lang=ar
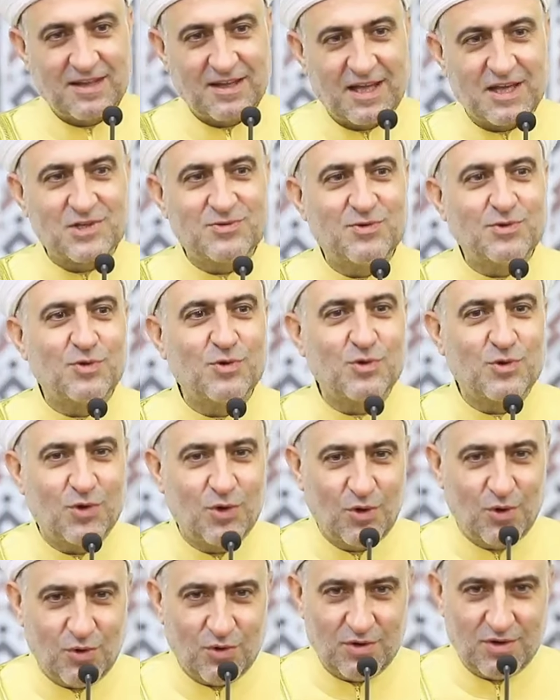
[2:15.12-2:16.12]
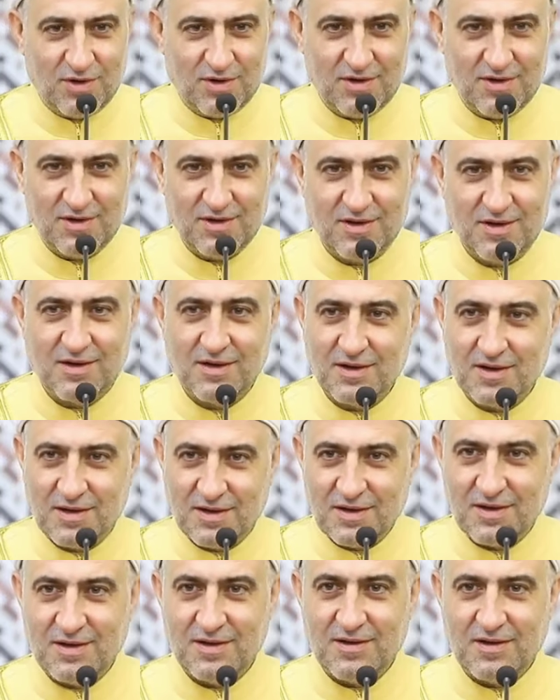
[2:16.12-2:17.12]
كشفتهم كلهم
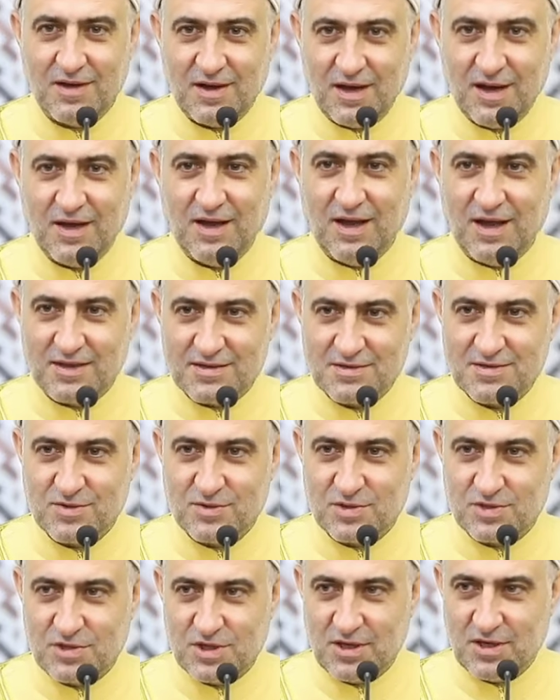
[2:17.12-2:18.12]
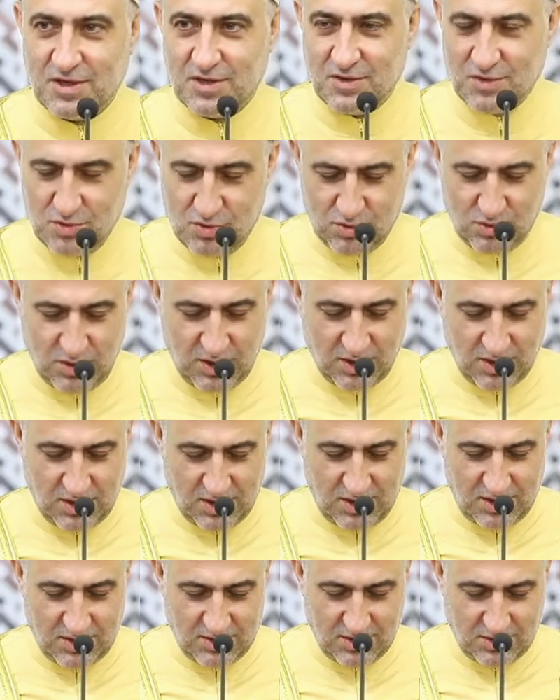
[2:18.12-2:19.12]
الله عز وجل هو
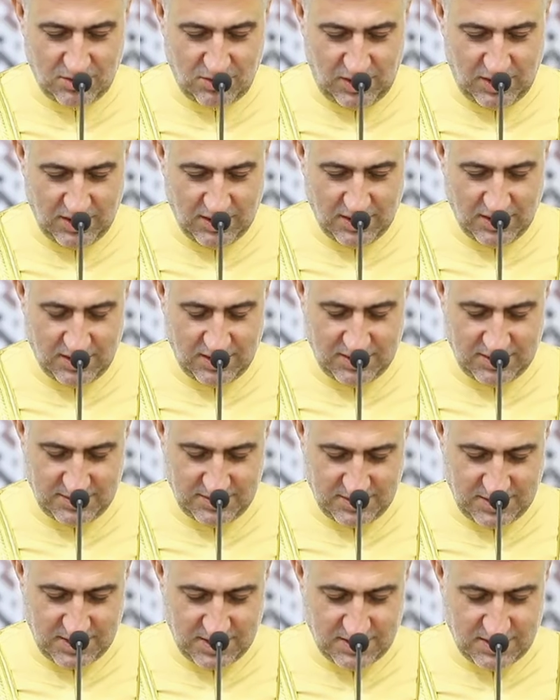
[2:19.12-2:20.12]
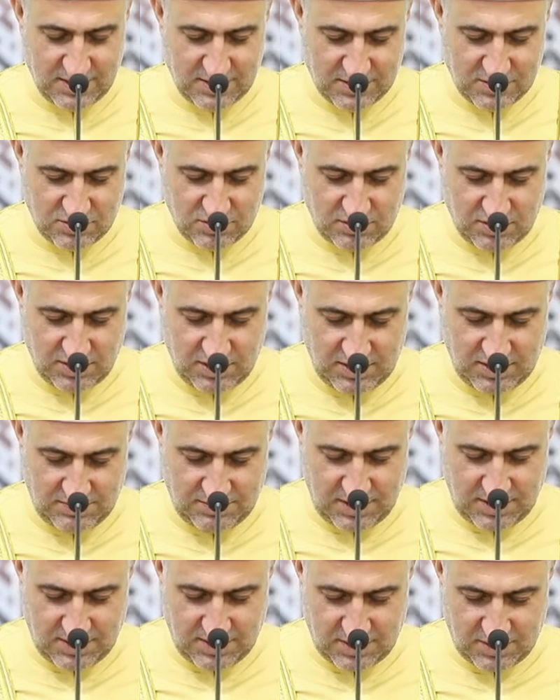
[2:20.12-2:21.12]
القادر على ان ينصر
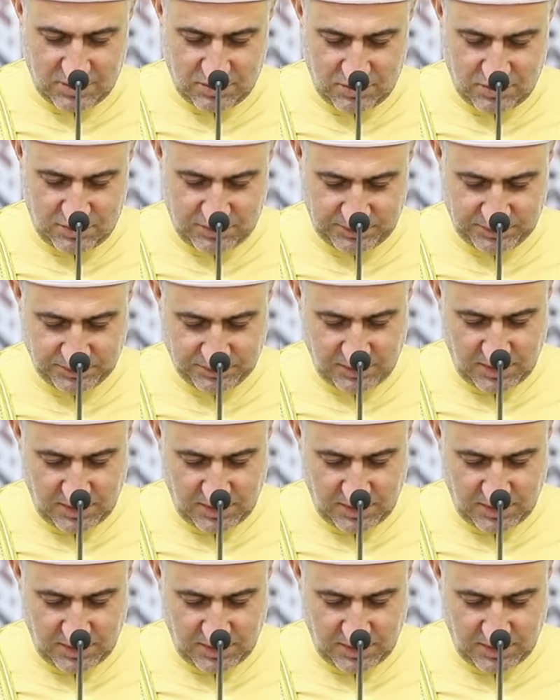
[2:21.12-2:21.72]
عباده